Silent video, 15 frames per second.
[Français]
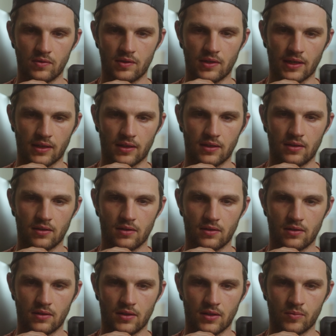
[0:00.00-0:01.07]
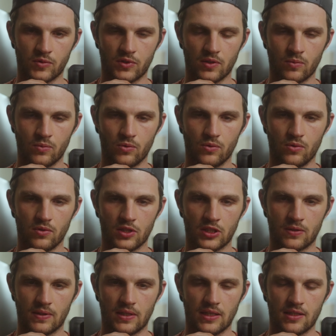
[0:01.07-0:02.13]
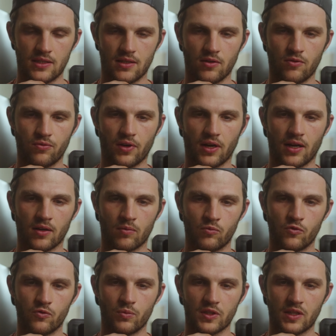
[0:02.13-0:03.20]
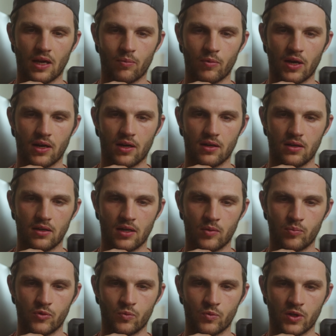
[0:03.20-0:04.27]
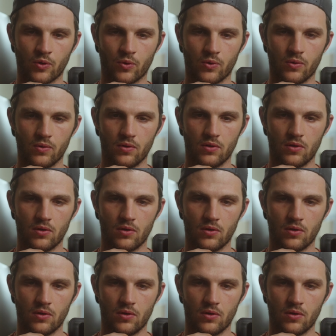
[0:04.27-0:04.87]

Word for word: Tac, un petit bout. Je vais essayer de faire un mouvement de caméra un peu moins gros.